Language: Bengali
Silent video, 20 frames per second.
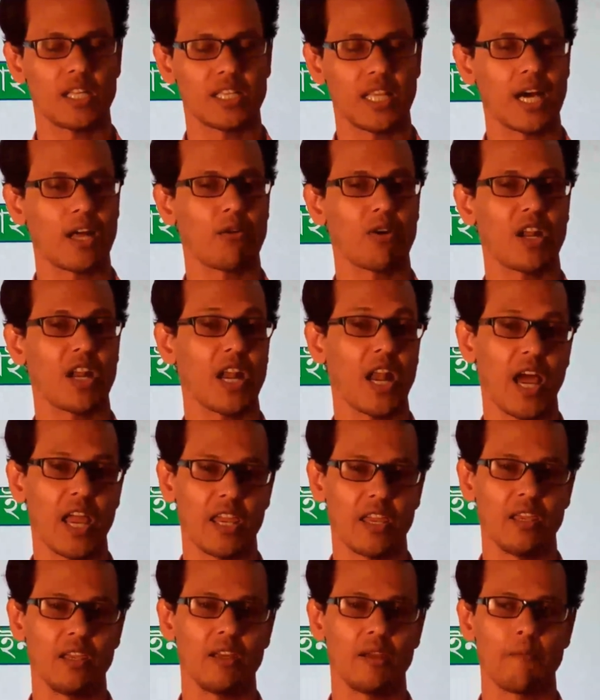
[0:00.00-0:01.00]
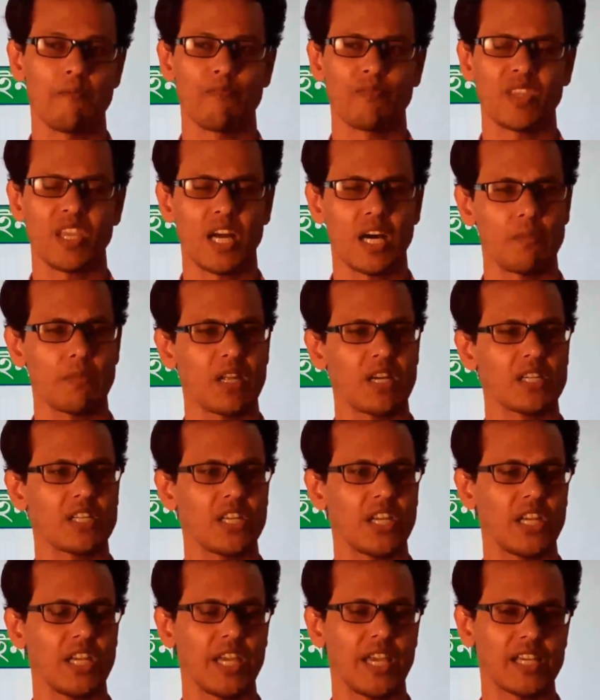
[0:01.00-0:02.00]
ধারণা নাই আমরা
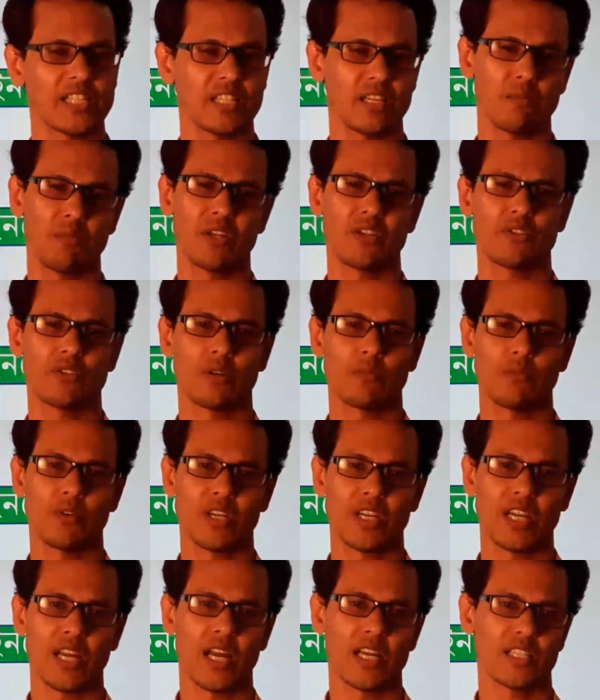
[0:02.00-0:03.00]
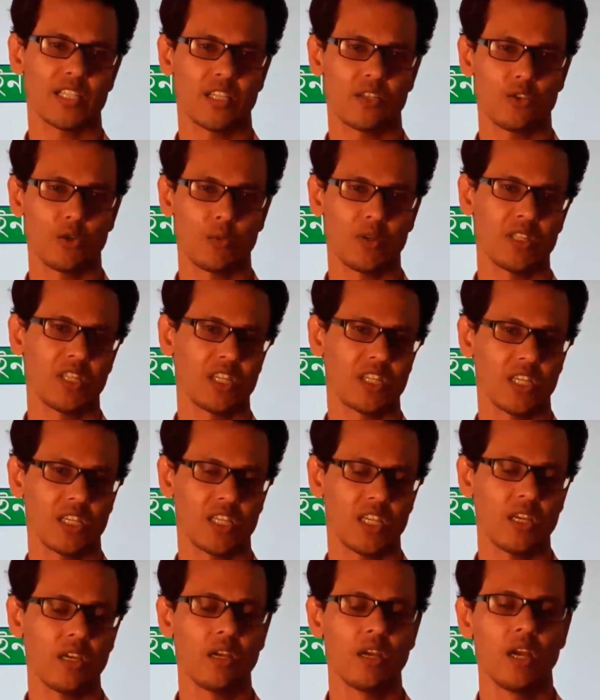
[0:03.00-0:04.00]
সেই অ্যাসাইনমেন্ট সম্পর্কে আজকে তোমাদের
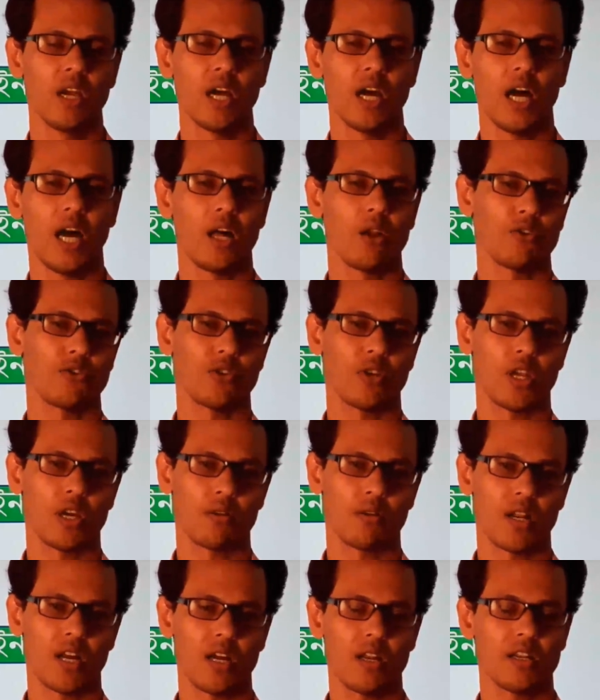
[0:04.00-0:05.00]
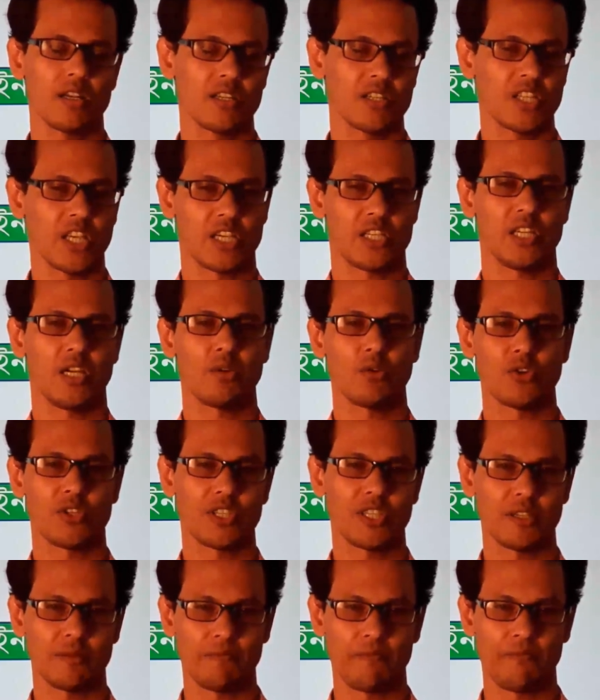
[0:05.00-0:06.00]
সাথে আলোচনা করার চেষ্টা করছি